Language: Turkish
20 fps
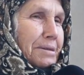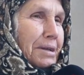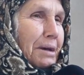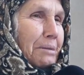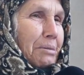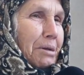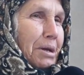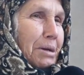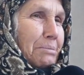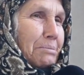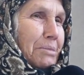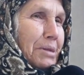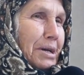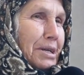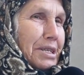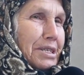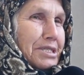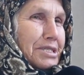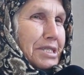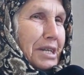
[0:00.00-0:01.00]
ne bileyim
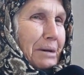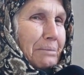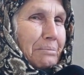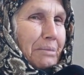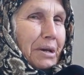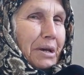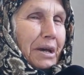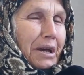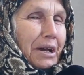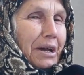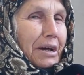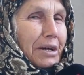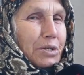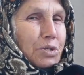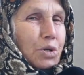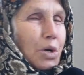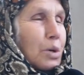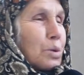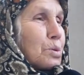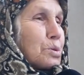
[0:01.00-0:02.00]
ne desem.
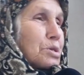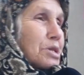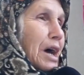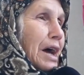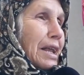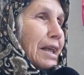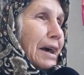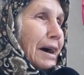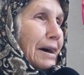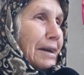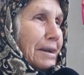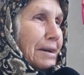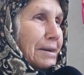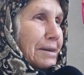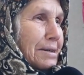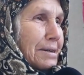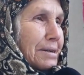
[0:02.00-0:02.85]
Çok güzel yani.